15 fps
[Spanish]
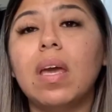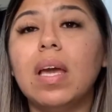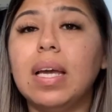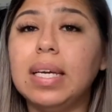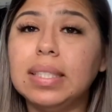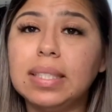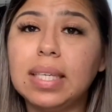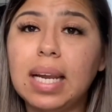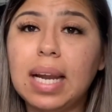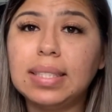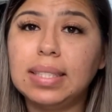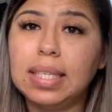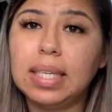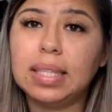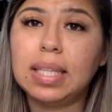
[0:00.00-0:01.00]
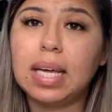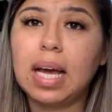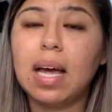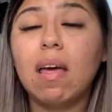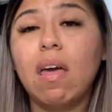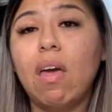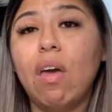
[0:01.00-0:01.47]
Hice la
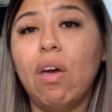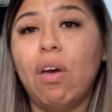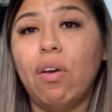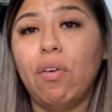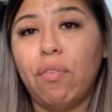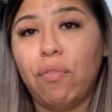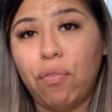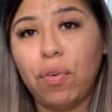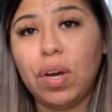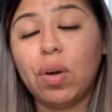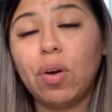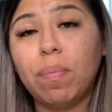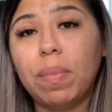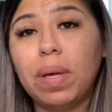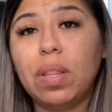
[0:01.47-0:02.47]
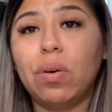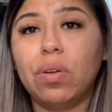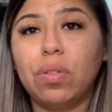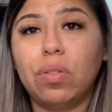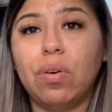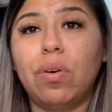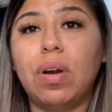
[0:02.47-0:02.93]
cita, fui con mi
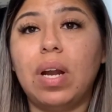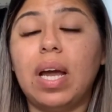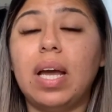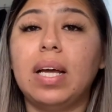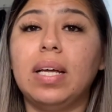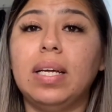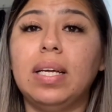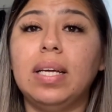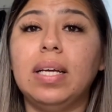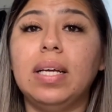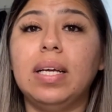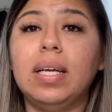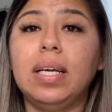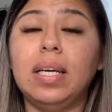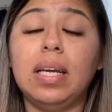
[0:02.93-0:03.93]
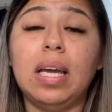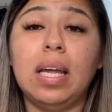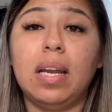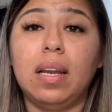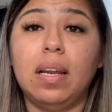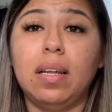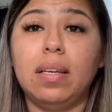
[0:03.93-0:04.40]
doctora y,
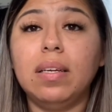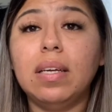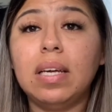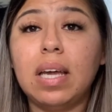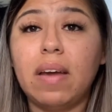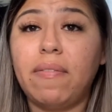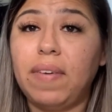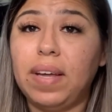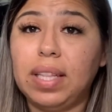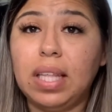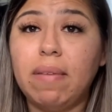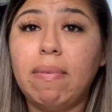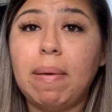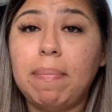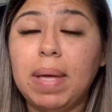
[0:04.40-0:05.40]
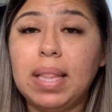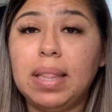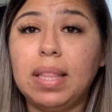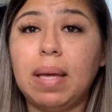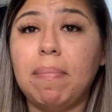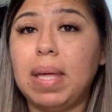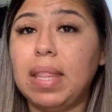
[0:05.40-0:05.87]
y
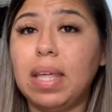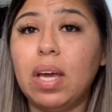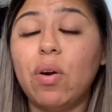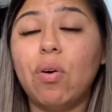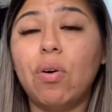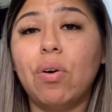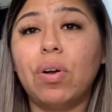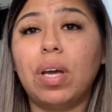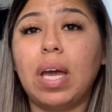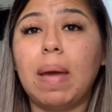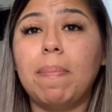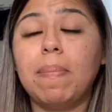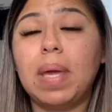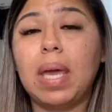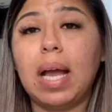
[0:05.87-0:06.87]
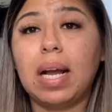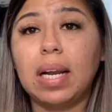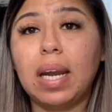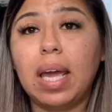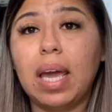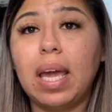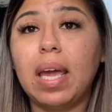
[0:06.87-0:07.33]
efectivamente me dijo que mi
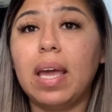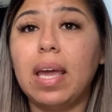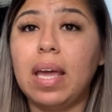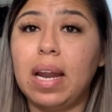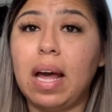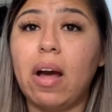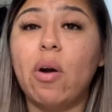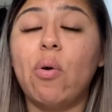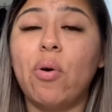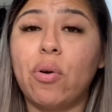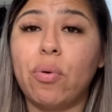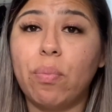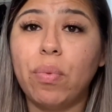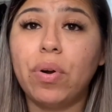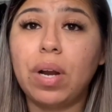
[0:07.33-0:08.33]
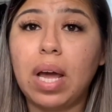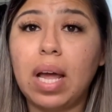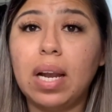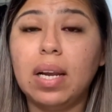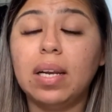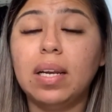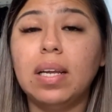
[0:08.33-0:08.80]
acné era
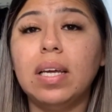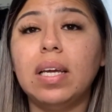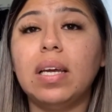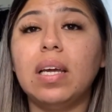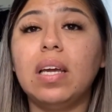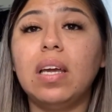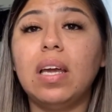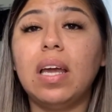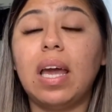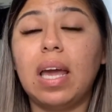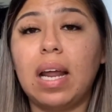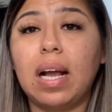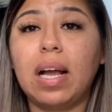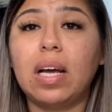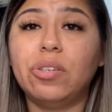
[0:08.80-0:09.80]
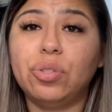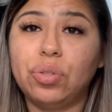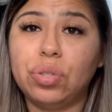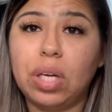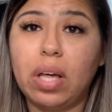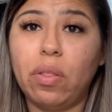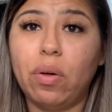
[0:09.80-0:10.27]
hormonal y era
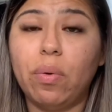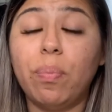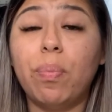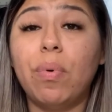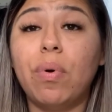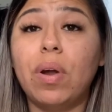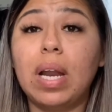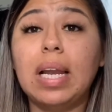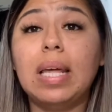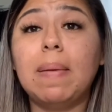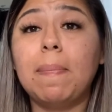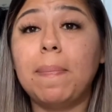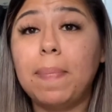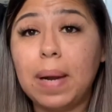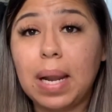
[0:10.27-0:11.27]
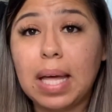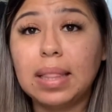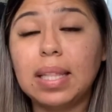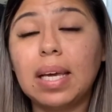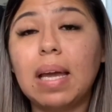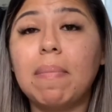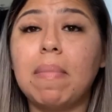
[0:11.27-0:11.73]
causado por el
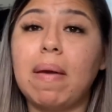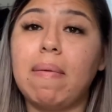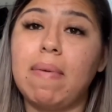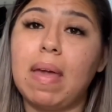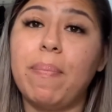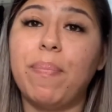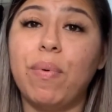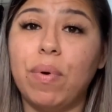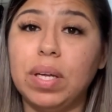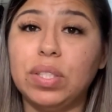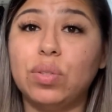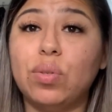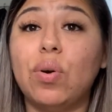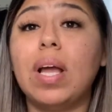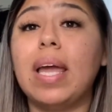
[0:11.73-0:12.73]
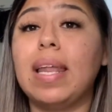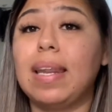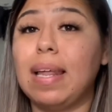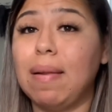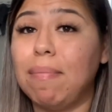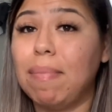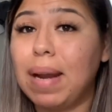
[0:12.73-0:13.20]
implante que me había puesto en
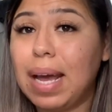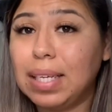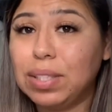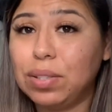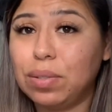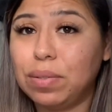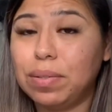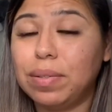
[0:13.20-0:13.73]
el brazo